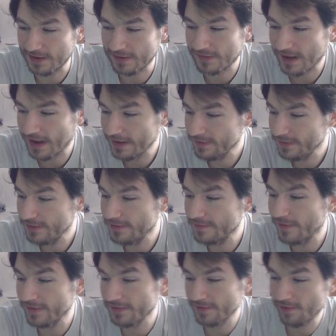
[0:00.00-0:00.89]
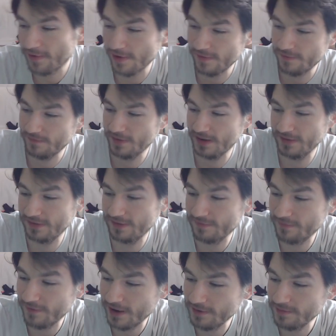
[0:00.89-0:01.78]
Das Einzige, was geholfen hat,
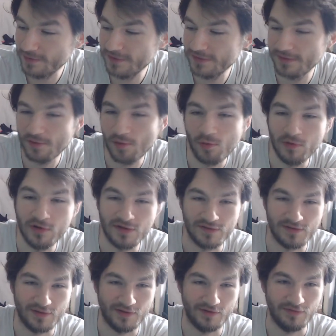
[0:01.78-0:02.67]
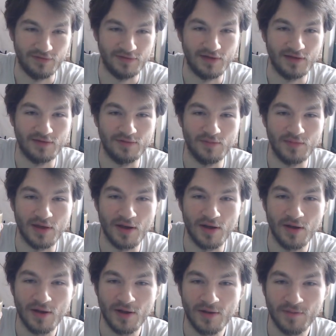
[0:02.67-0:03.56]
war ein bisschen Honig. Also ich hatte mir
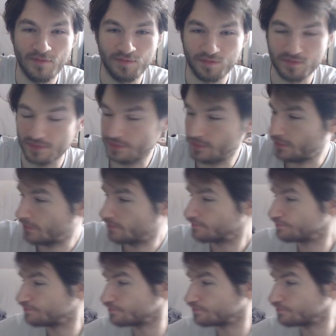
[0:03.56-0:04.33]
hm, einen